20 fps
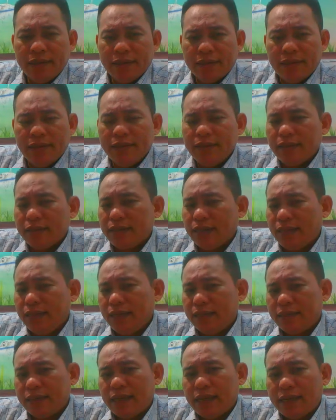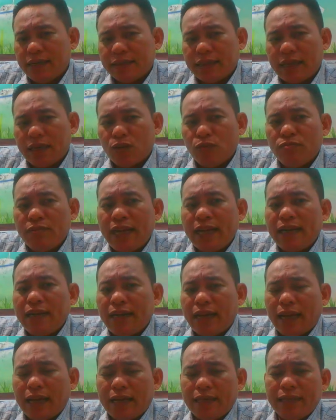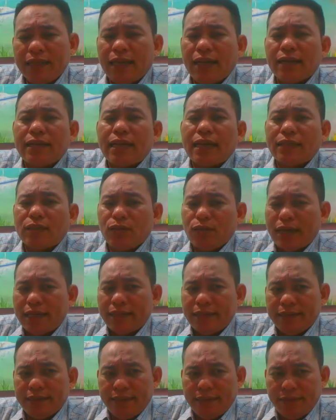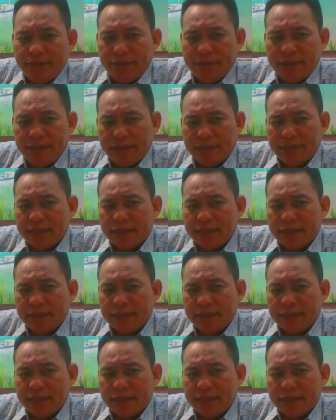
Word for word: thứ nhất là ít ra người ta cũng nắng lại cái nhân cách của anh xíu chứ